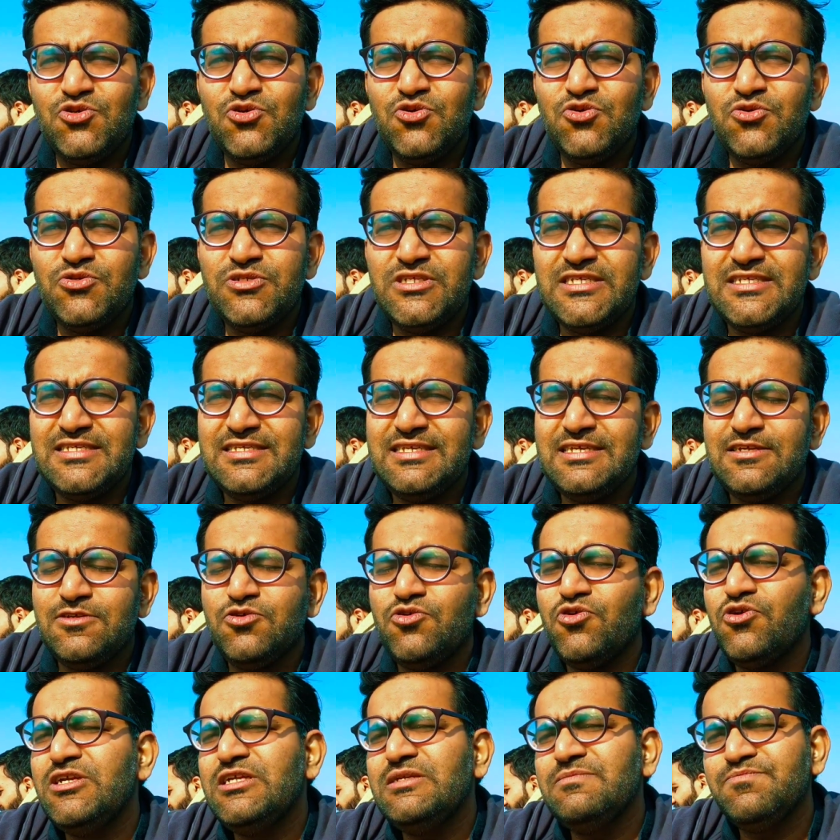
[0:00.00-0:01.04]
जो जिसकी
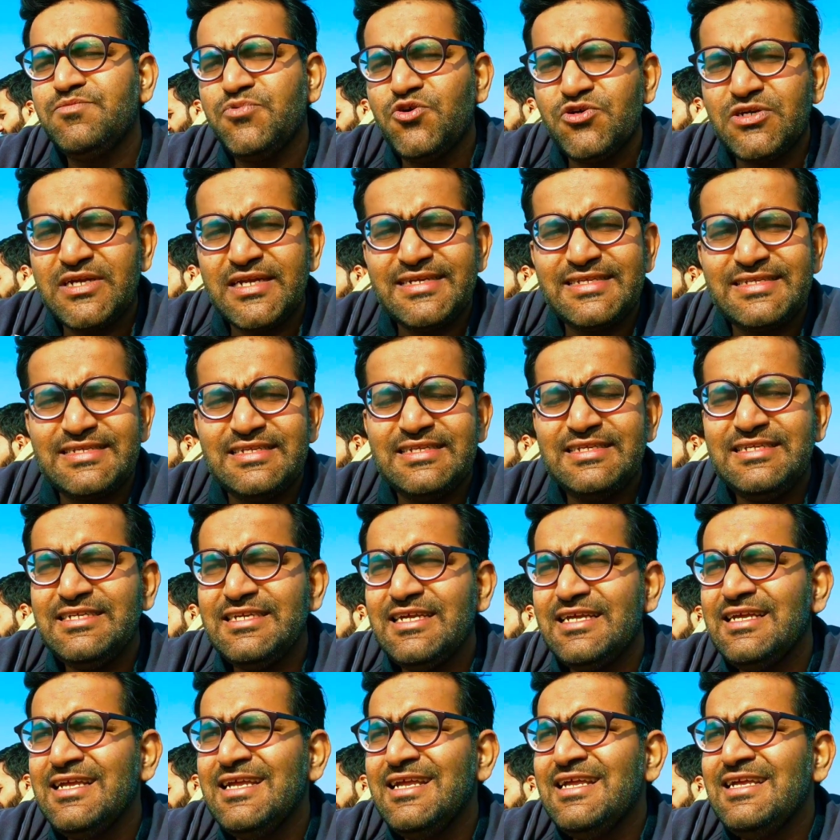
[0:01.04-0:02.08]
कोई इम्पोर्टेंस नहीं
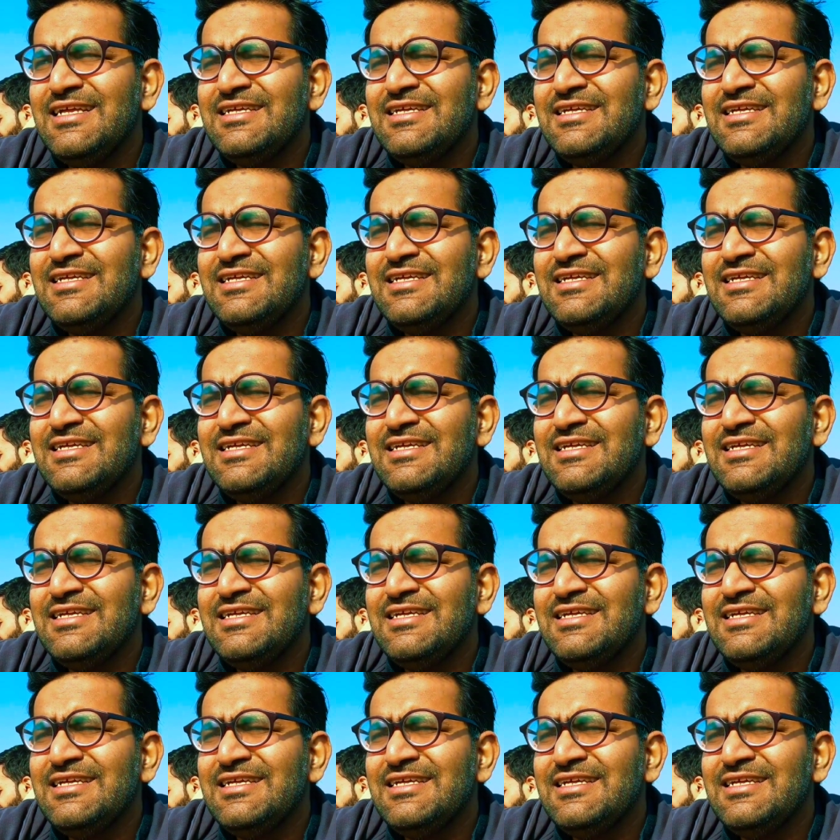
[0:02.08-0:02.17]
है